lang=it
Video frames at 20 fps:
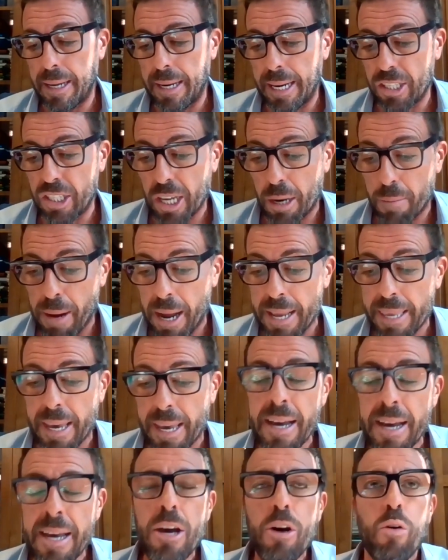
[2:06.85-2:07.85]
la
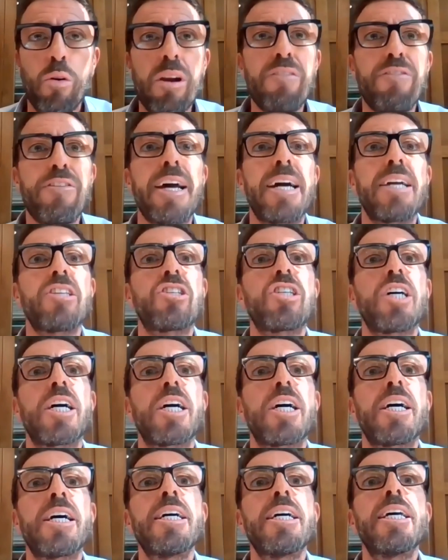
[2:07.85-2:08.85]
Germania o la
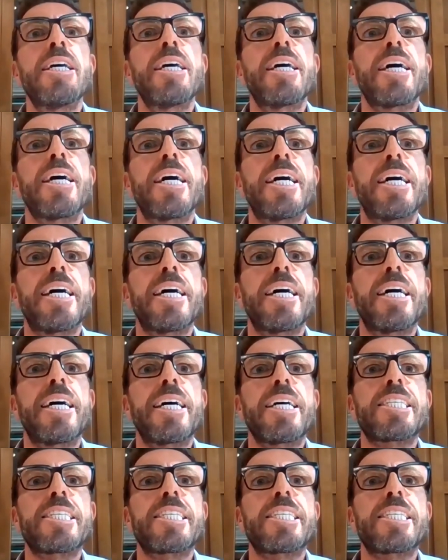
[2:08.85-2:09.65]
Francia eh,